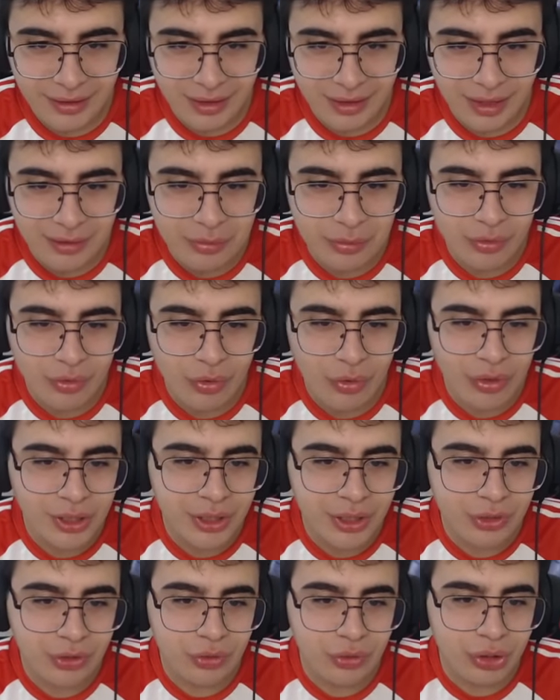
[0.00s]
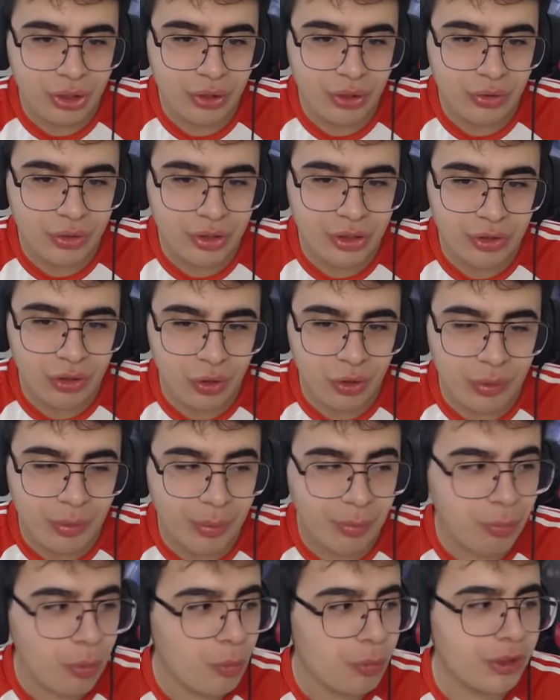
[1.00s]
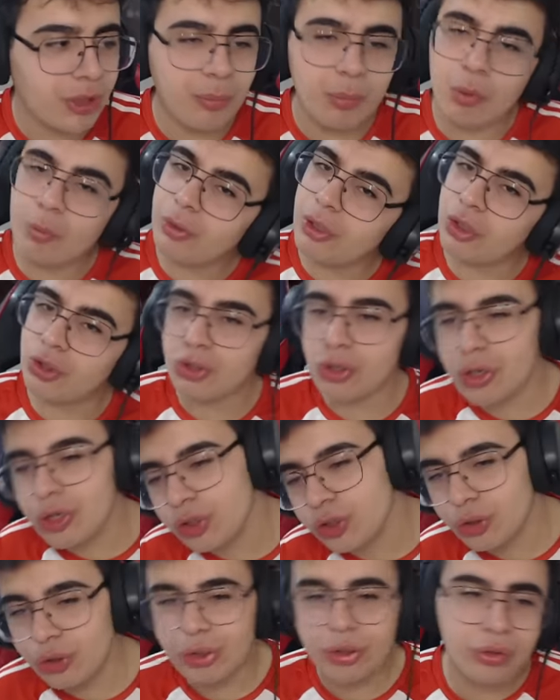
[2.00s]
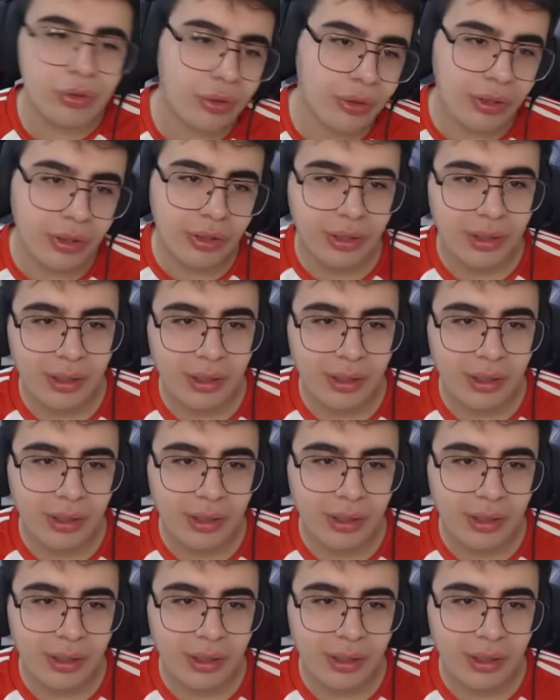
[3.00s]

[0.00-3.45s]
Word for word: Abi Oli'nin yürüyüşe çok sınır olmuyor. Poppy de, Poppy de şöyle şöyle yürüyor.